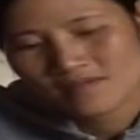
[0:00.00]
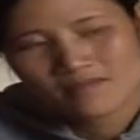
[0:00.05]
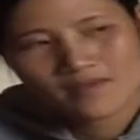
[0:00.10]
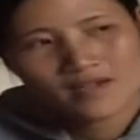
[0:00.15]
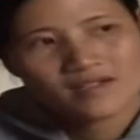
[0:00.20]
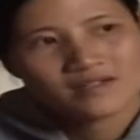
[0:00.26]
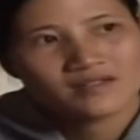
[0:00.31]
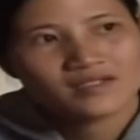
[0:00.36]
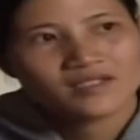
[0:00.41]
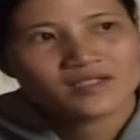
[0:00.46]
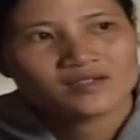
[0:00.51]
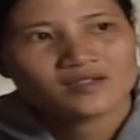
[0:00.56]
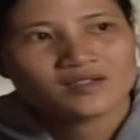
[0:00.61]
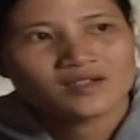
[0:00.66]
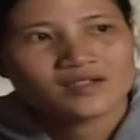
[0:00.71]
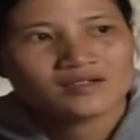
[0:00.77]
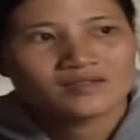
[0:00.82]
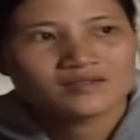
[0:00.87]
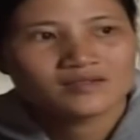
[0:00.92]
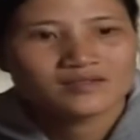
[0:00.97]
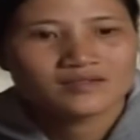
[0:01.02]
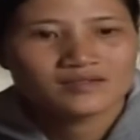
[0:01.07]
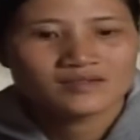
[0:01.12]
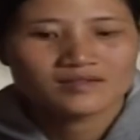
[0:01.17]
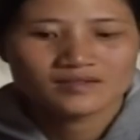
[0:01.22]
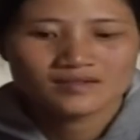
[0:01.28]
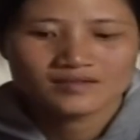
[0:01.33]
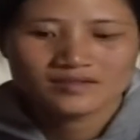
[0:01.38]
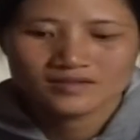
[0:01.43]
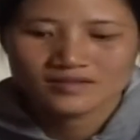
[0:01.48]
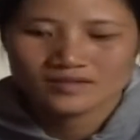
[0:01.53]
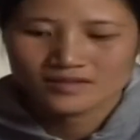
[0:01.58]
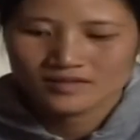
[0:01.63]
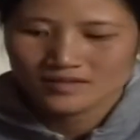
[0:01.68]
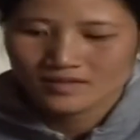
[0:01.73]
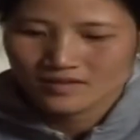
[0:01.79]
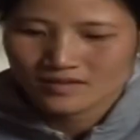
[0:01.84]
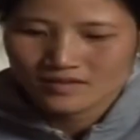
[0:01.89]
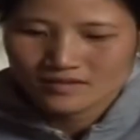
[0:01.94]
vẫn nguyên giá trị
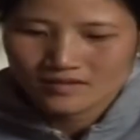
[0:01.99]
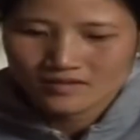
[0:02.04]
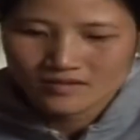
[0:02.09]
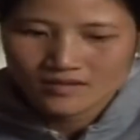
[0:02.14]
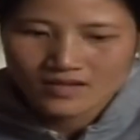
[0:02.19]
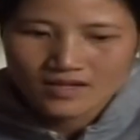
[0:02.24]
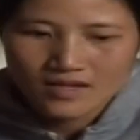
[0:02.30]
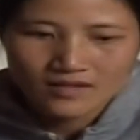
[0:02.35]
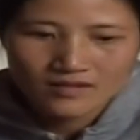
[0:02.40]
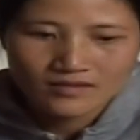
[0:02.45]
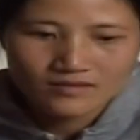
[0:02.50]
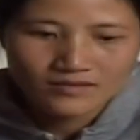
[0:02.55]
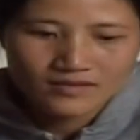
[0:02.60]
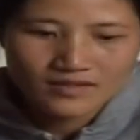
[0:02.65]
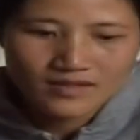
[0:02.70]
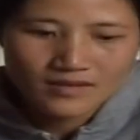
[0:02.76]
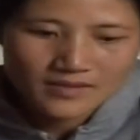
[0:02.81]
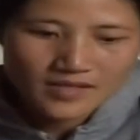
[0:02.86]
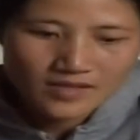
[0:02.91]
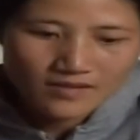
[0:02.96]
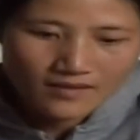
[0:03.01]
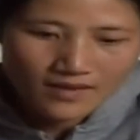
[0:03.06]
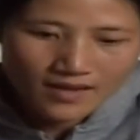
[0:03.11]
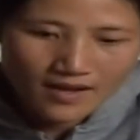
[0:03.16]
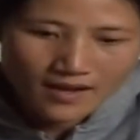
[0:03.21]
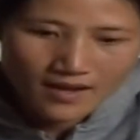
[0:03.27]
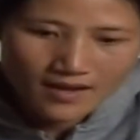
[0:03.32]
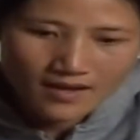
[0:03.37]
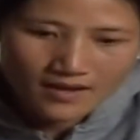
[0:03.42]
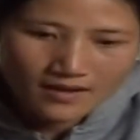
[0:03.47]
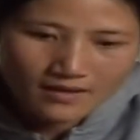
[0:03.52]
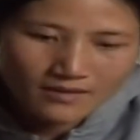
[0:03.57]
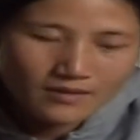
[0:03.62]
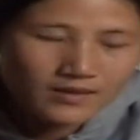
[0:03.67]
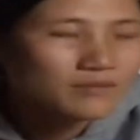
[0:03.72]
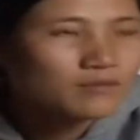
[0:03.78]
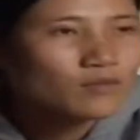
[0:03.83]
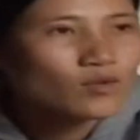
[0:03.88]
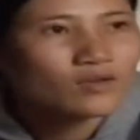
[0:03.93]
với sự nhiệt tình của đội ngũ
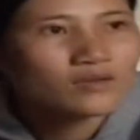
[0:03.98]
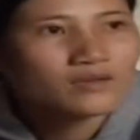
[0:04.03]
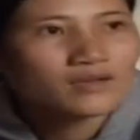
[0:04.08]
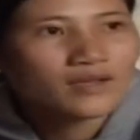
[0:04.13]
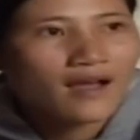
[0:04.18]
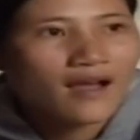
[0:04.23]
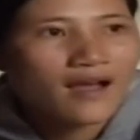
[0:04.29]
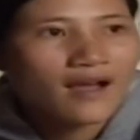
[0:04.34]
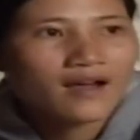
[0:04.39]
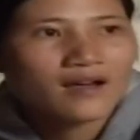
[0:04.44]
cán bộ làm công tác